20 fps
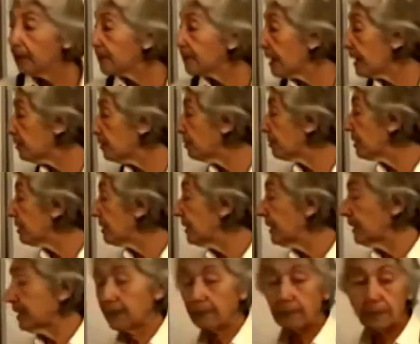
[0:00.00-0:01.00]
в таком же
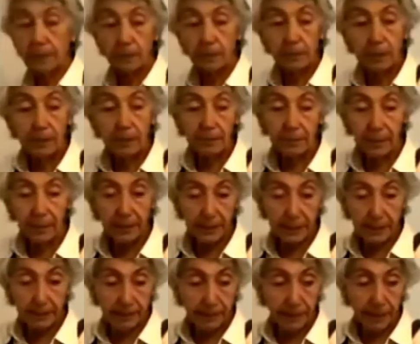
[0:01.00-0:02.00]
неизмененном
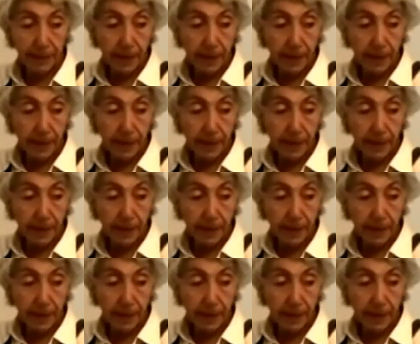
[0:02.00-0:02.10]
виде.